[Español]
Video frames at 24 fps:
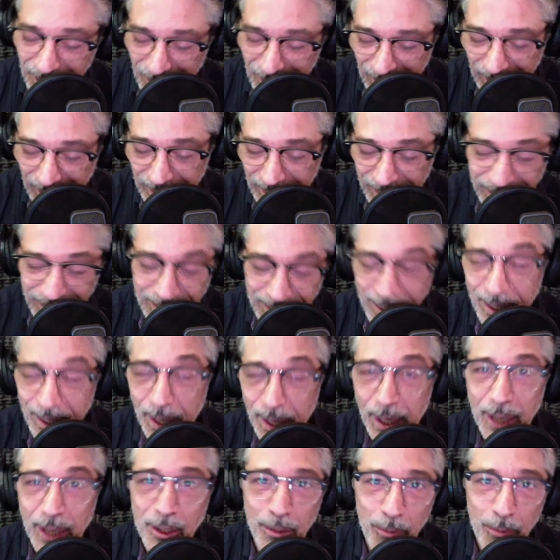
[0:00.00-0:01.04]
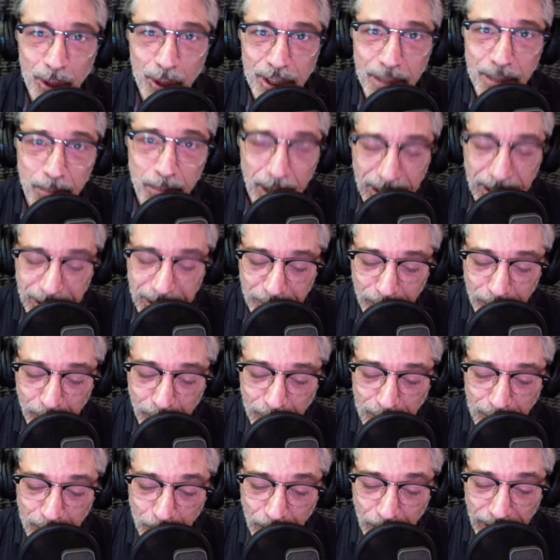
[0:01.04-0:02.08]
a la gente de Radio Municipal de
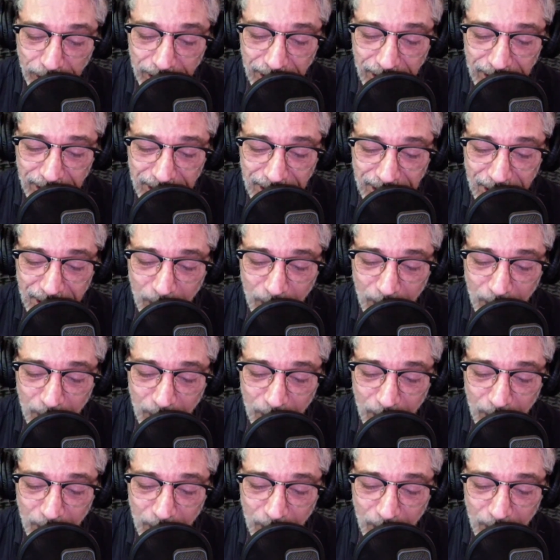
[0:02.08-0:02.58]
Florencio Varela,